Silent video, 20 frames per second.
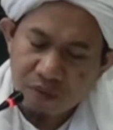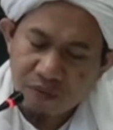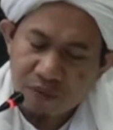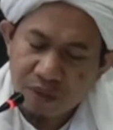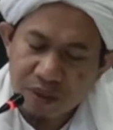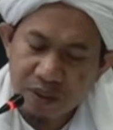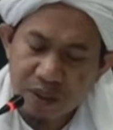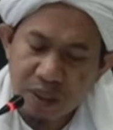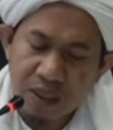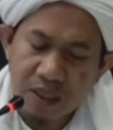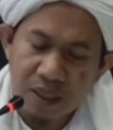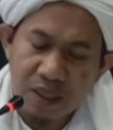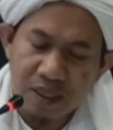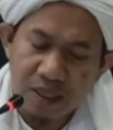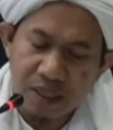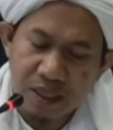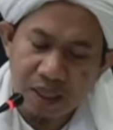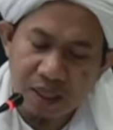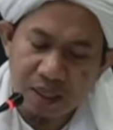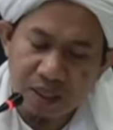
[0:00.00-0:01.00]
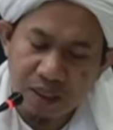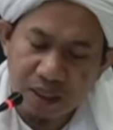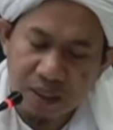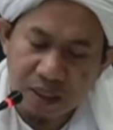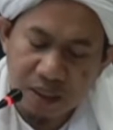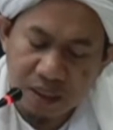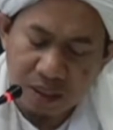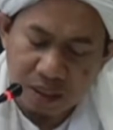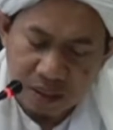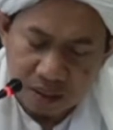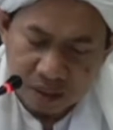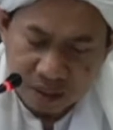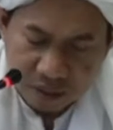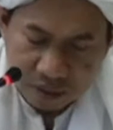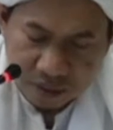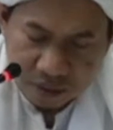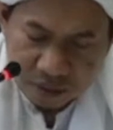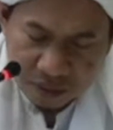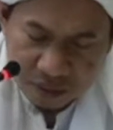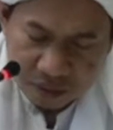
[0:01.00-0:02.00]
fatala anna
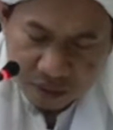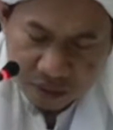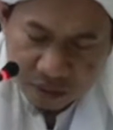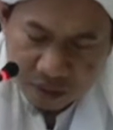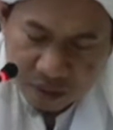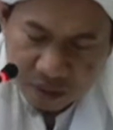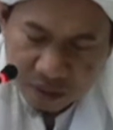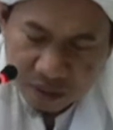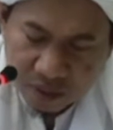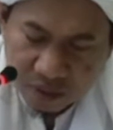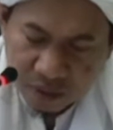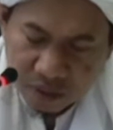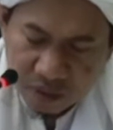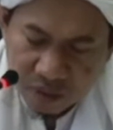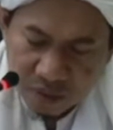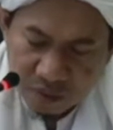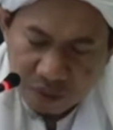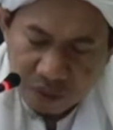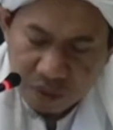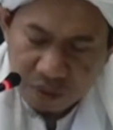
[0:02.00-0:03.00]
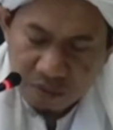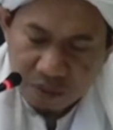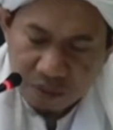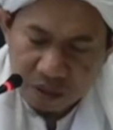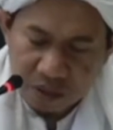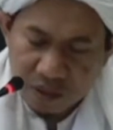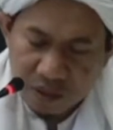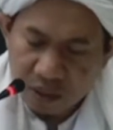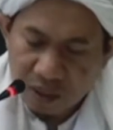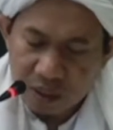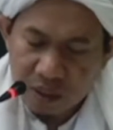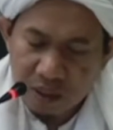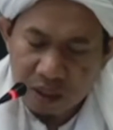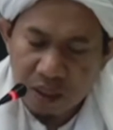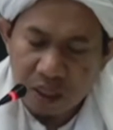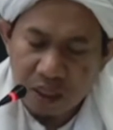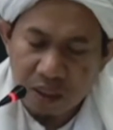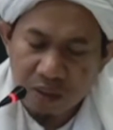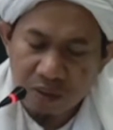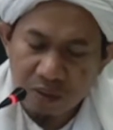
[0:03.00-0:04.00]
fil masjid
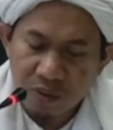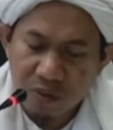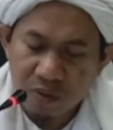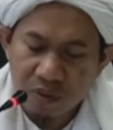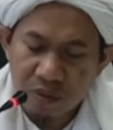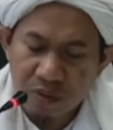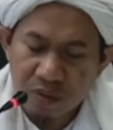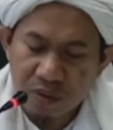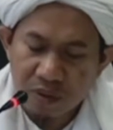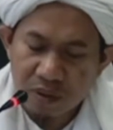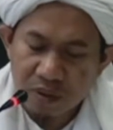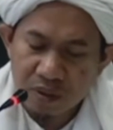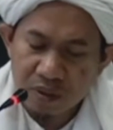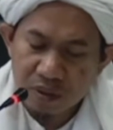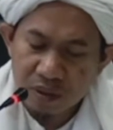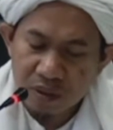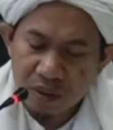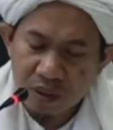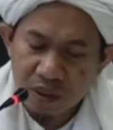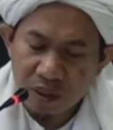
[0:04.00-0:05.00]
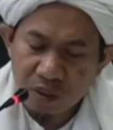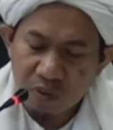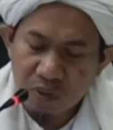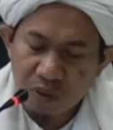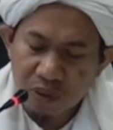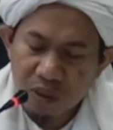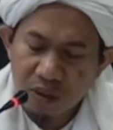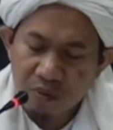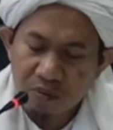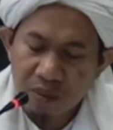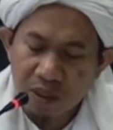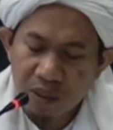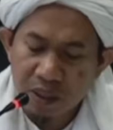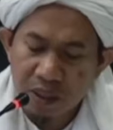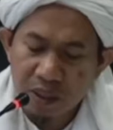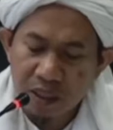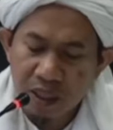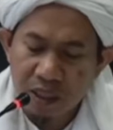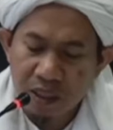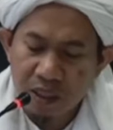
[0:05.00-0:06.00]
lalu keduanya
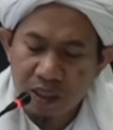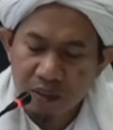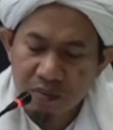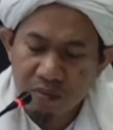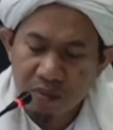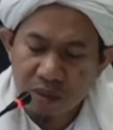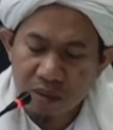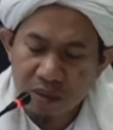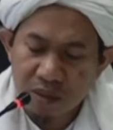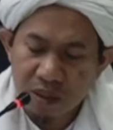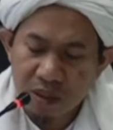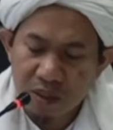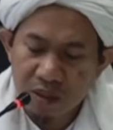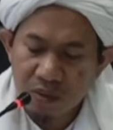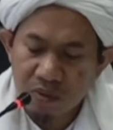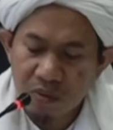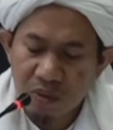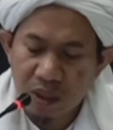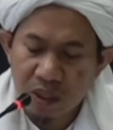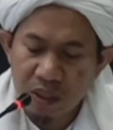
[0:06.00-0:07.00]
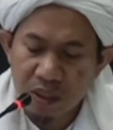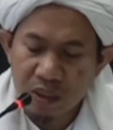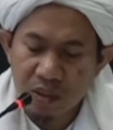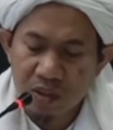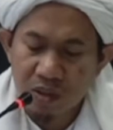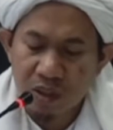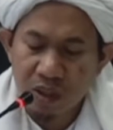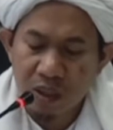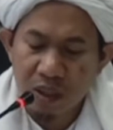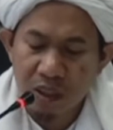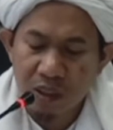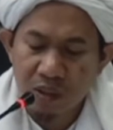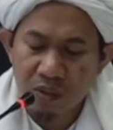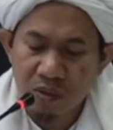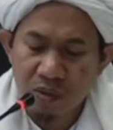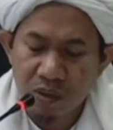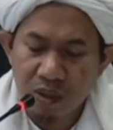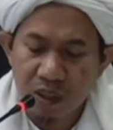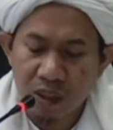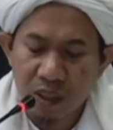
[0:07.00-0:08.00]
berlian di masjid wa ana
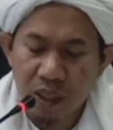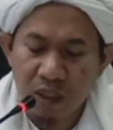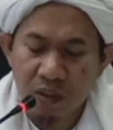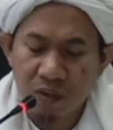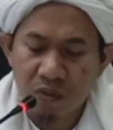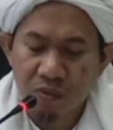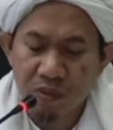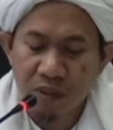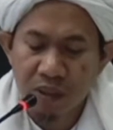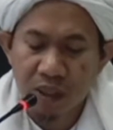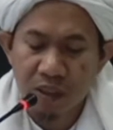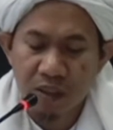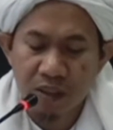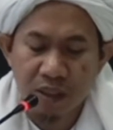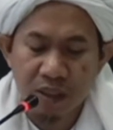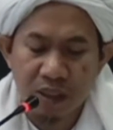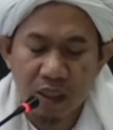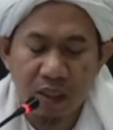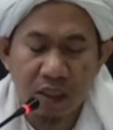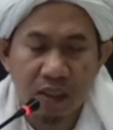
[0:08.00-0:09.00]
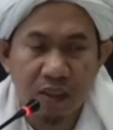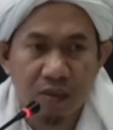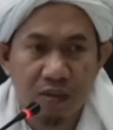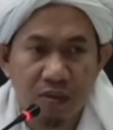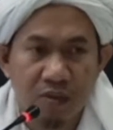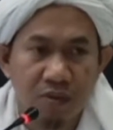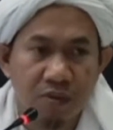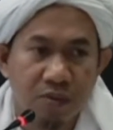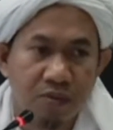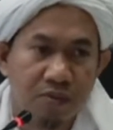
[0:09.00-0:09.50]
syahidun dan aku menyaksikan itu.